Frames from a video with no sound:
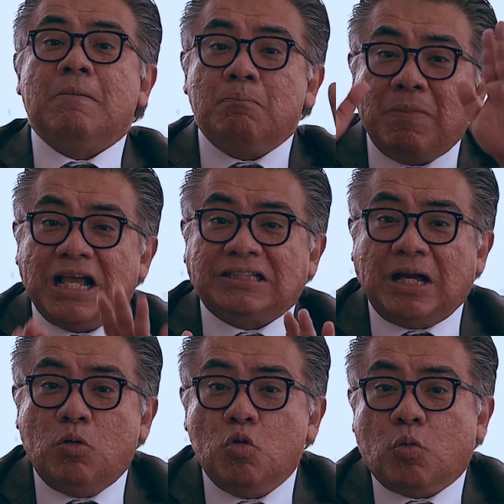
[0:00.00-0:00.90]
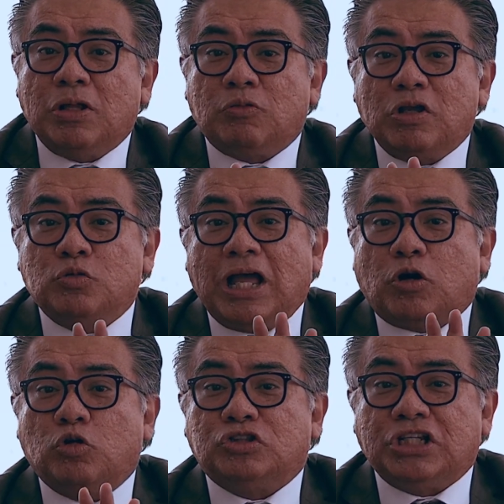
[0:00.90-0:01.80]
Más aún cuando hay una
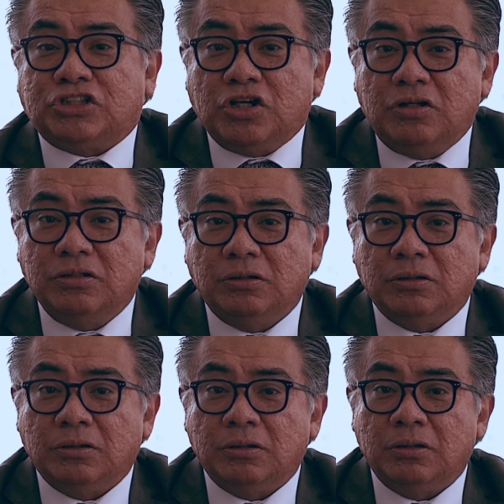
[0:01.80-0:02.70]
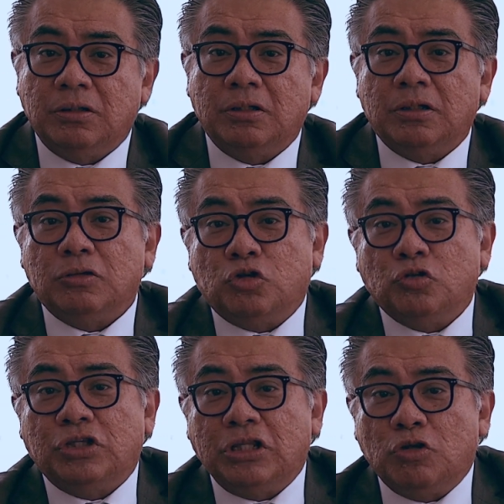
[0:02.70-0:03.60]
concesión
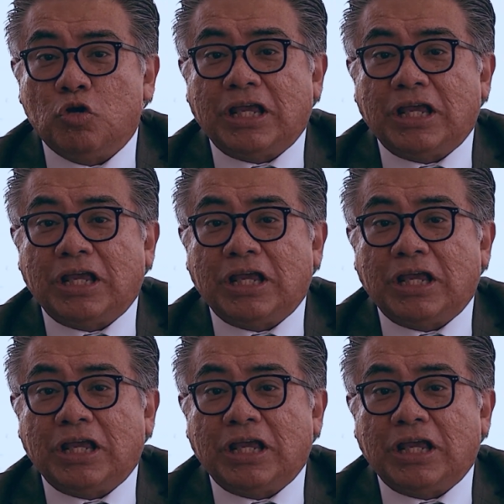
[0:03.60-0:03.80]
donde no